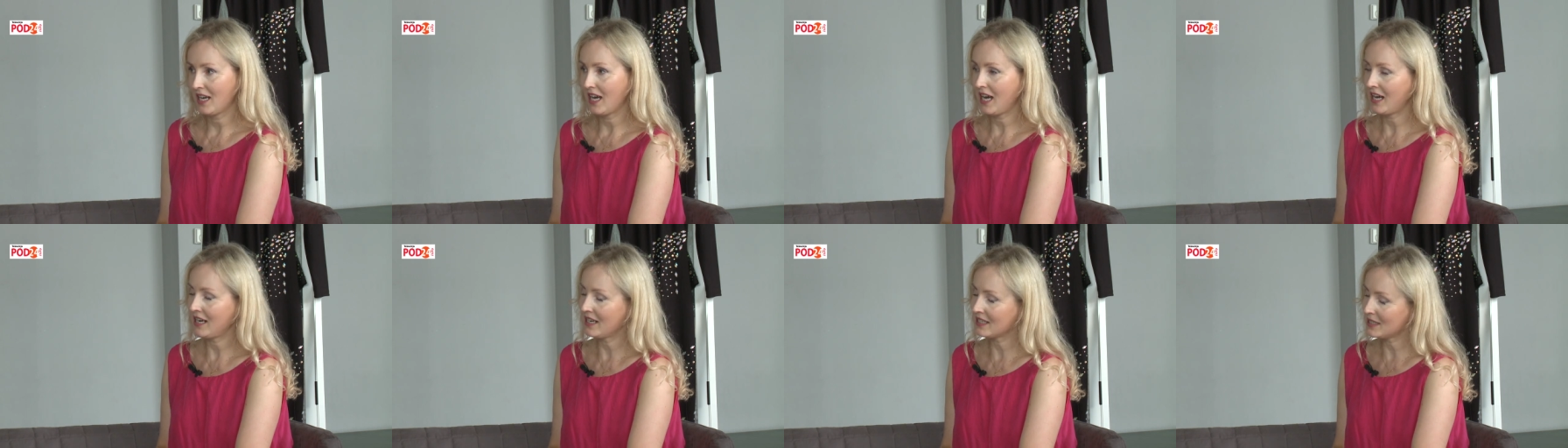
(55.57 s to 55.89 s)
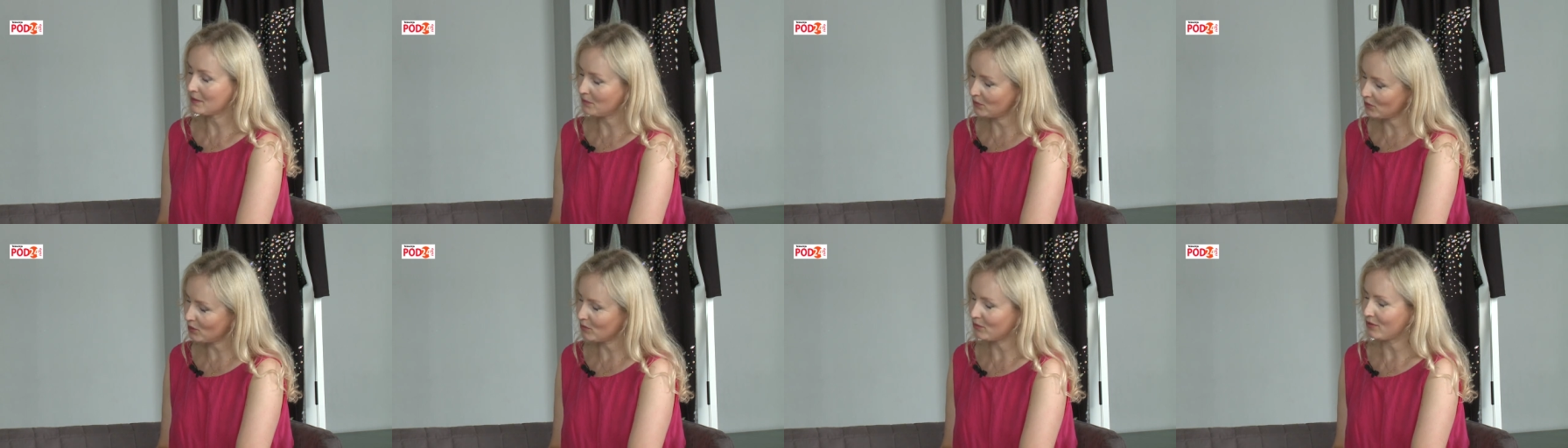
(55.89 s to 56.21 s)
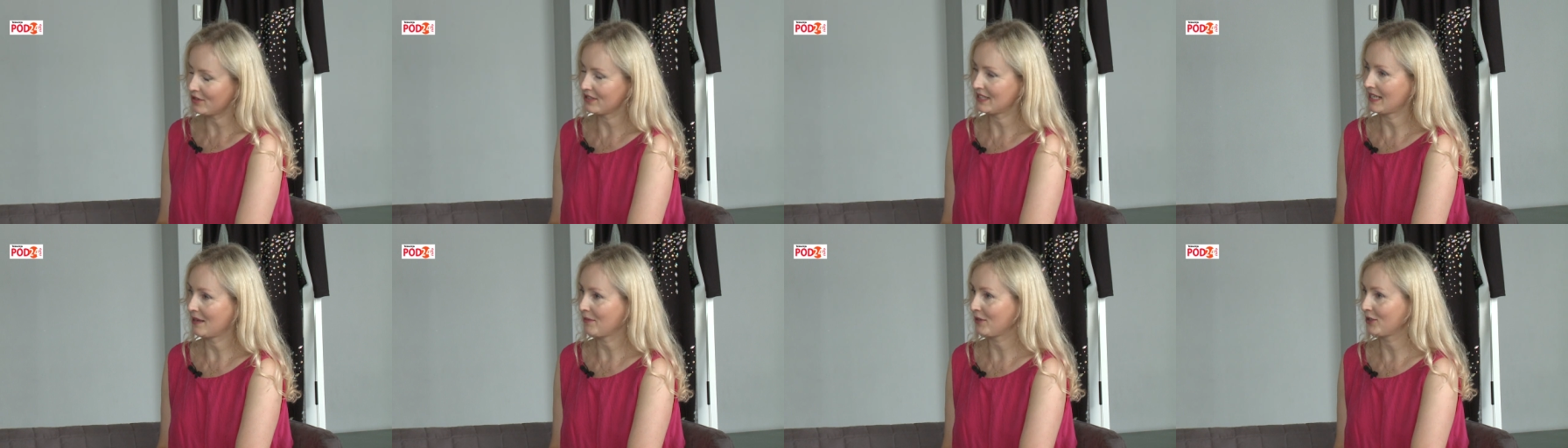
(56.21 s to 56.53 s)
ale
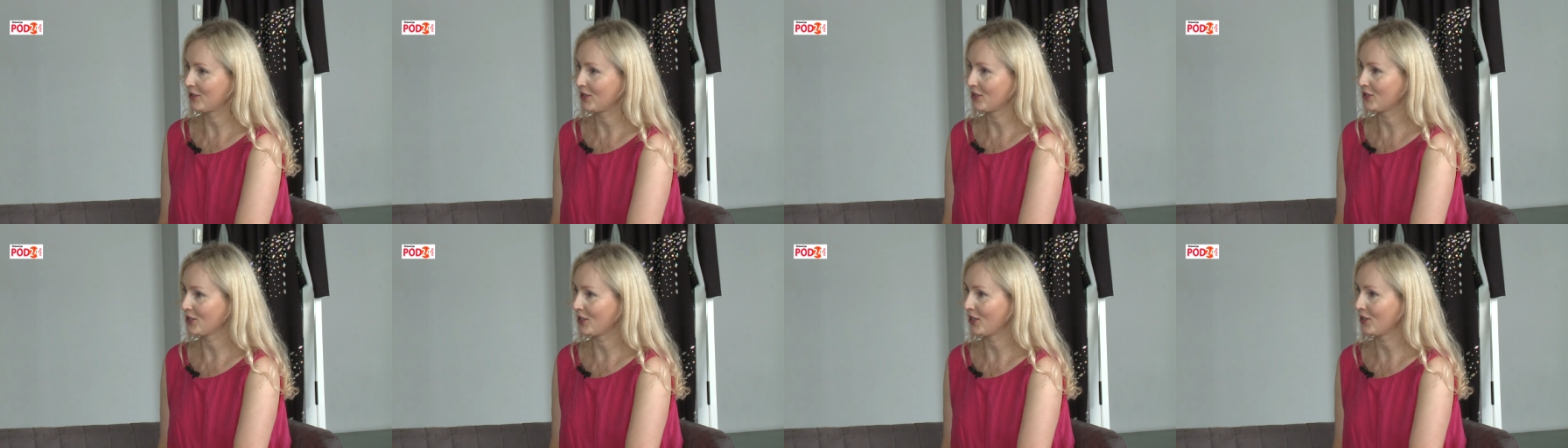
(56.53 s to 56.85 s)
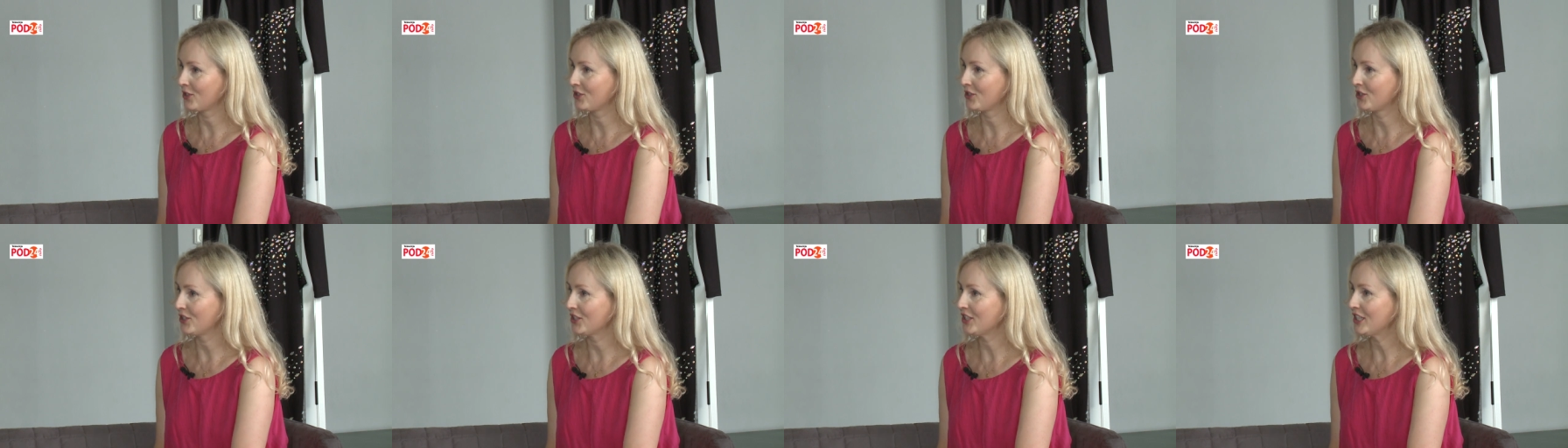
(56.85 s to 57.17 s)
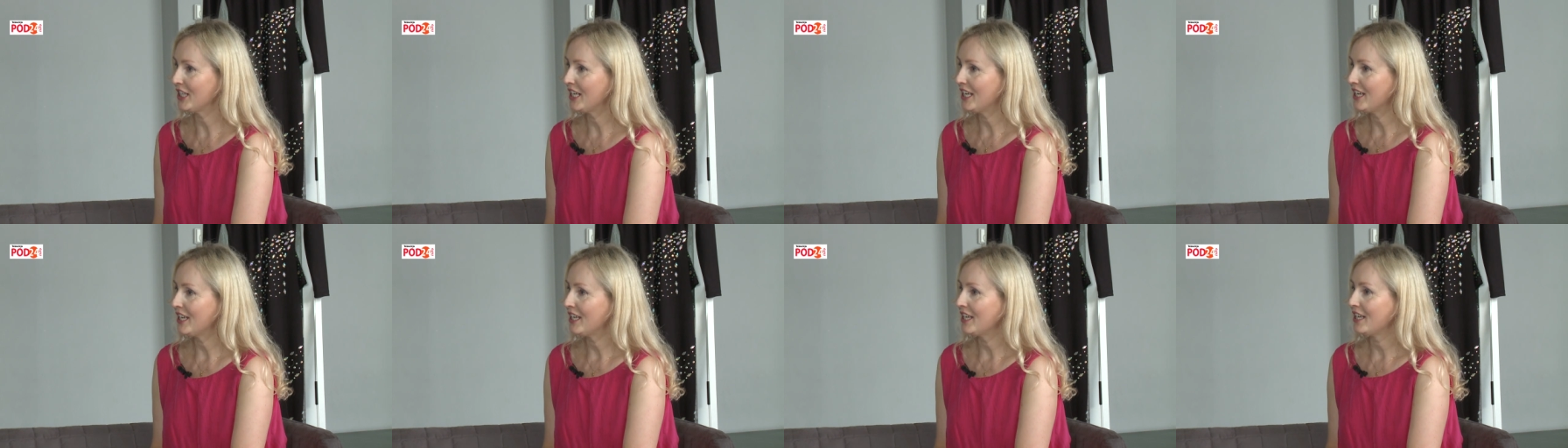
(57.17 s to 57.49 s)
spróbuj zamknąć oczy
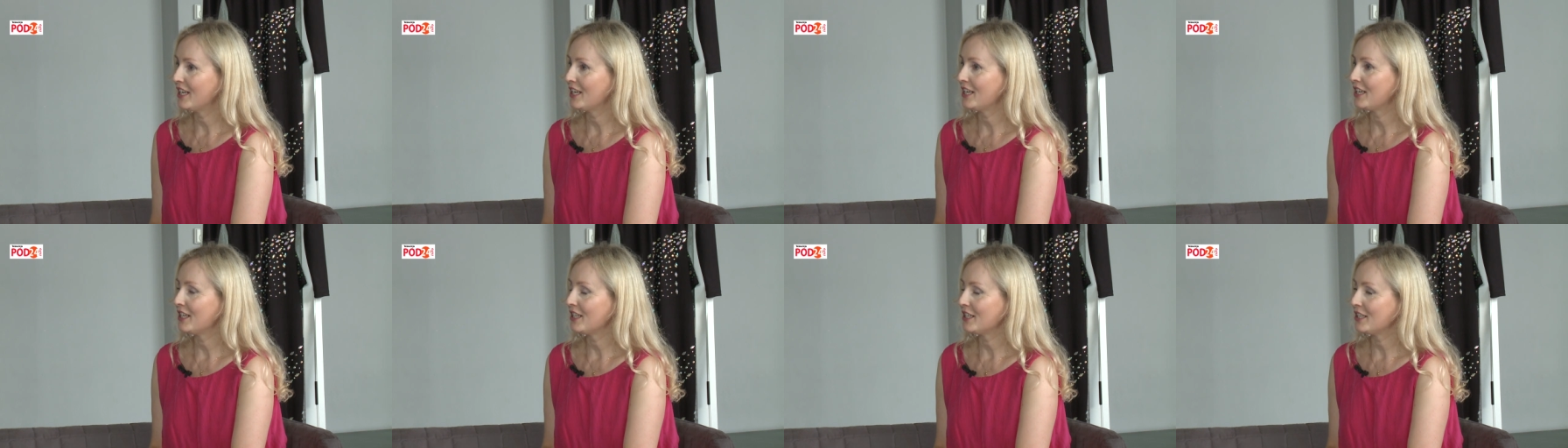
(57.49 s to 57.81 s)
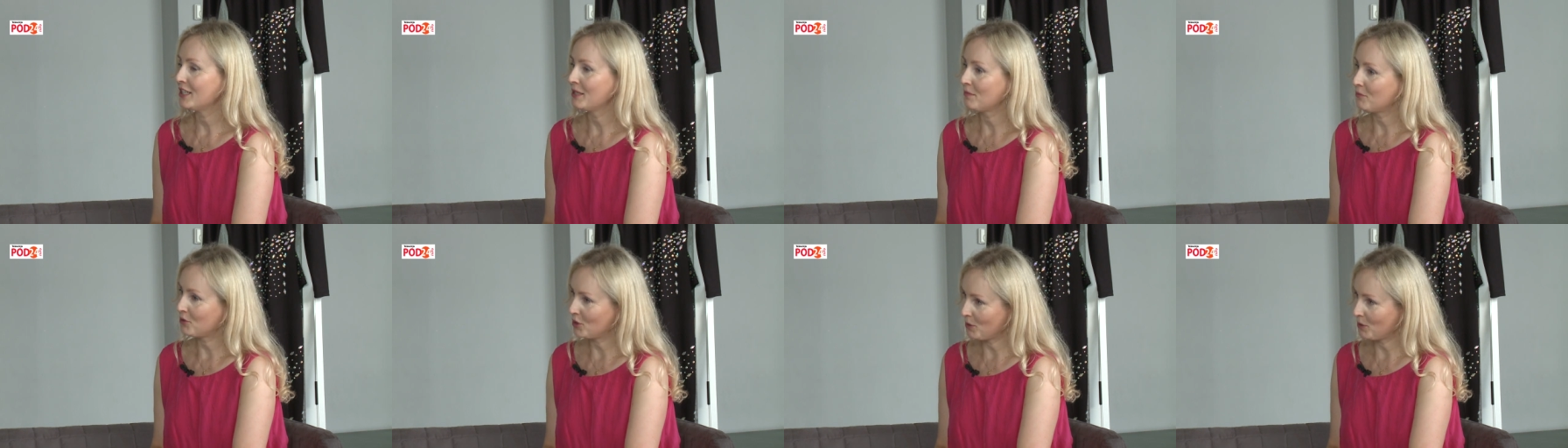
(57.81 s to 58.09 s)
i